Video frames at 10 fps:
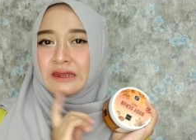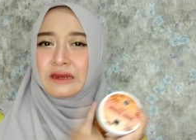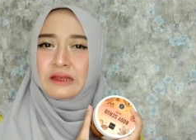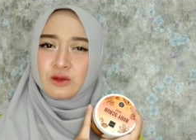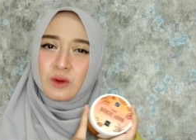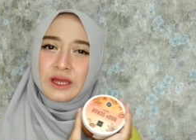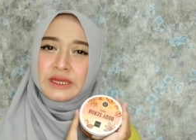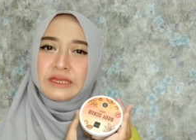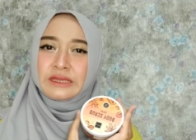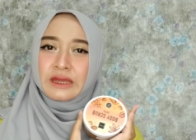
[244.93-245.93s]
dan itu
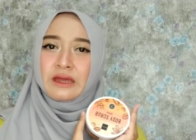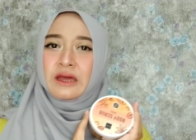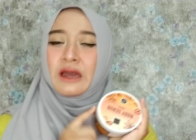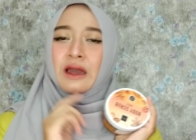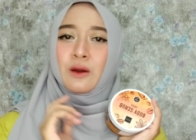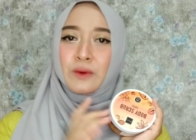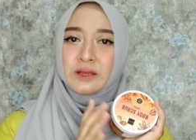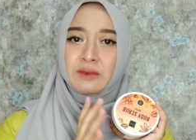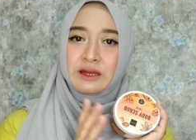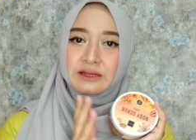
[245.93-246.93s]
wanginya
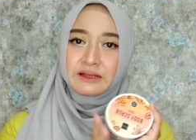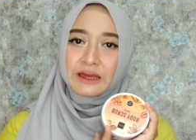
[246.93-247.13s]
awet banget